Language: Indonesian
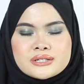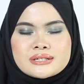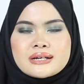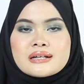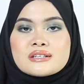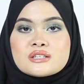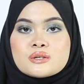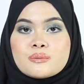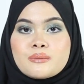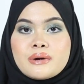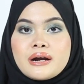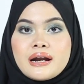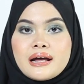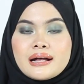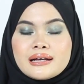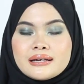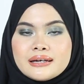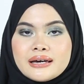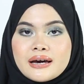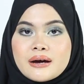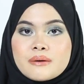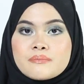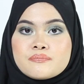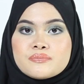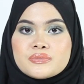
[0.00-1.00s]
is kan
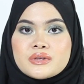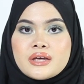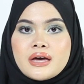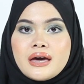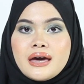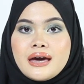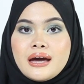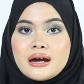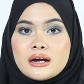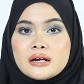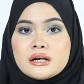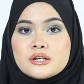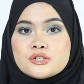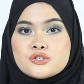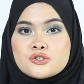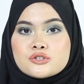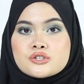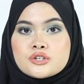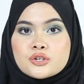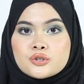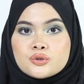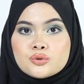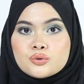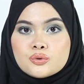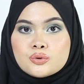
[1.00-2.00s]
sebenarnya hair issues
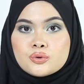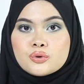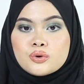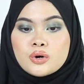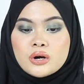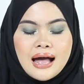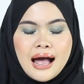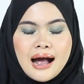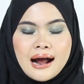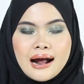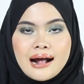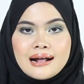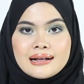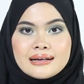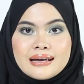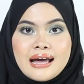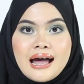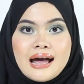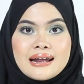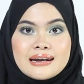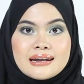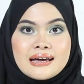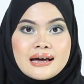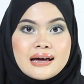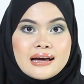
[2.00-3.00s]
itu akarnya
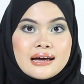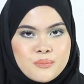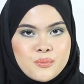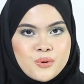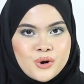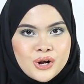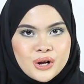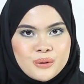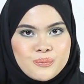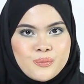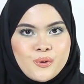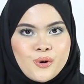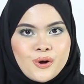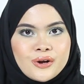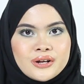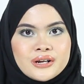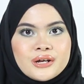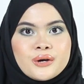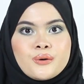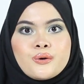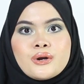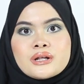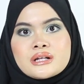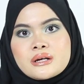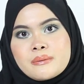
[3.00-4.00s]
ada pori-pori di
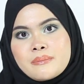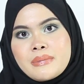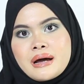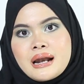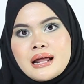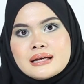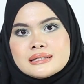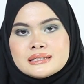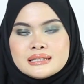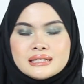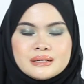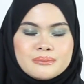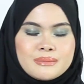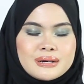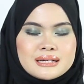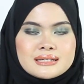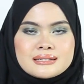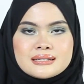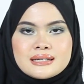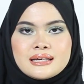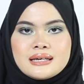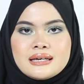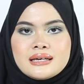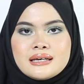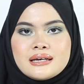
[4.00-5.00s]
kulit kepala. Jadi
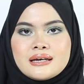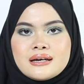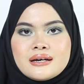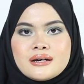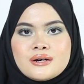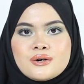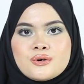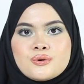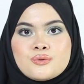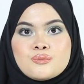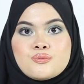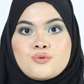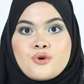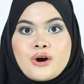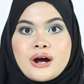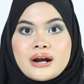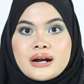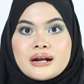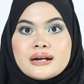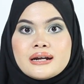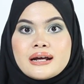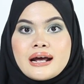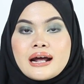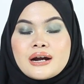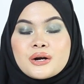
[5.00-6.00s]
masih uh,
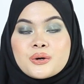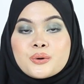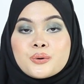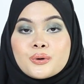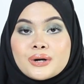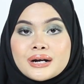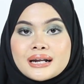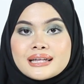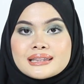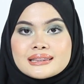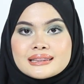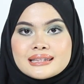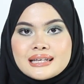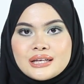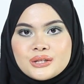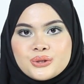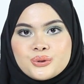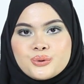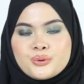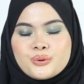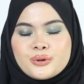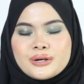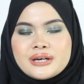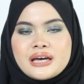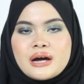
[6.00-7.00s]
hubungannya dengan kulit gitu.
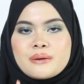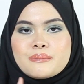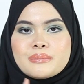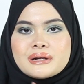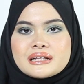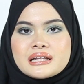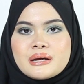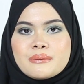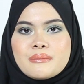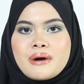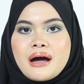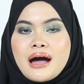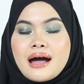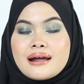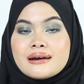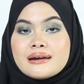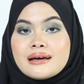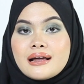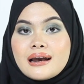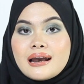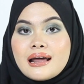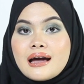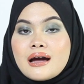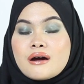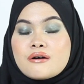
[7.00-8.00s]
Yang pertama
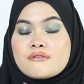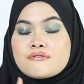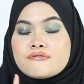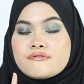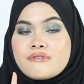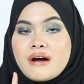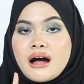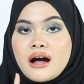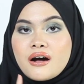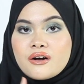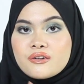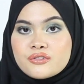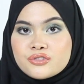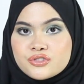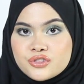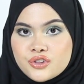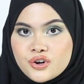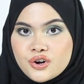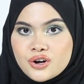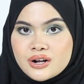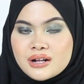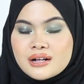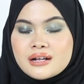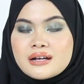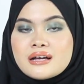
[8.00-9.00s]
adalah
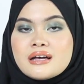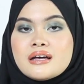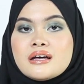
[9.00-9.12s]
faktor